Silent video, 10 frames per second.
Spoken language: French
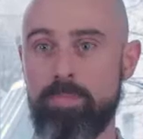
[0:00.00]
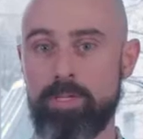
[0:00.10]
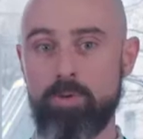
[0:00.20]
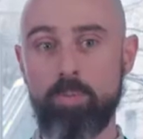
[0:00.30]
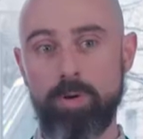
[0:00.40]

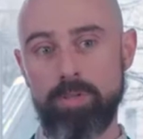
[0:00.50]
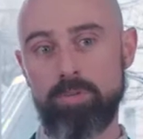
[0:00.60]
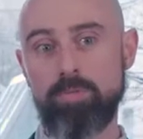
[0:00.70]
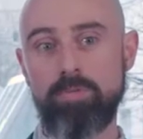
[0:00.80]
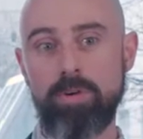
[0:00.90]
Parce qu'on pense
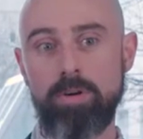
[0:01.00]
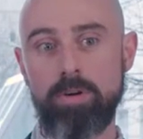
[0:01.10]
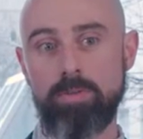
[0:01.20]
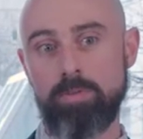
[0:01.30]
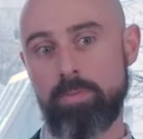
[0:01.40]
souvent,
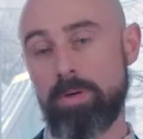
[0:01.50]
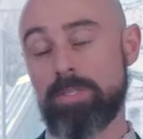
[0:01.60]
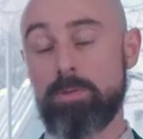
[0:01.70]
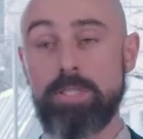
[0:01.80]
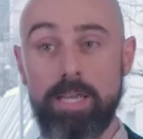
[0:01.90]
quand on
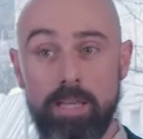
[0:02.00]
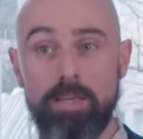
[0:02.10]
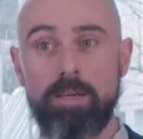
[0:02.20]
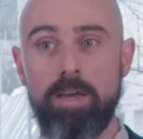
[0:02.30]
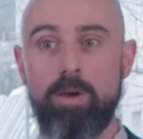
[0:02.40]
pense au
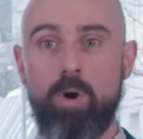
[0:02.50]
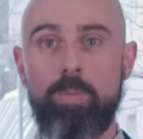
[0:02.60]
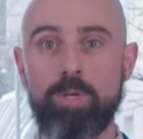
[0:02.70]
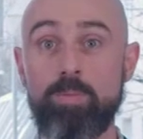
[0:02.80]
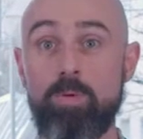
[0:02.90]
TI, on
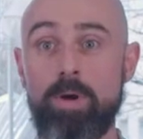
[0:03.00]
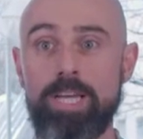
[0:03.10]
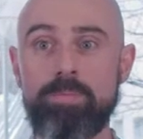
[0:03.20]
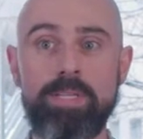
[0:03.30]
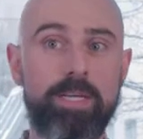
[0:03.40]
pense beaucoup à
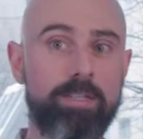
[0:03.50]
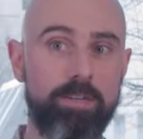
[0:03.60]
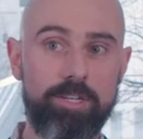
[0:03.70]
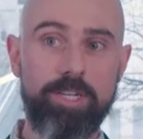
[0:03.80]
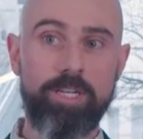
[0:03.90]
l'aspect
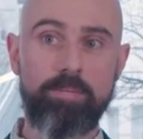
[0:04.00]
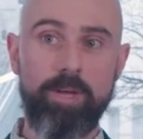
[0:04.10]
technologique.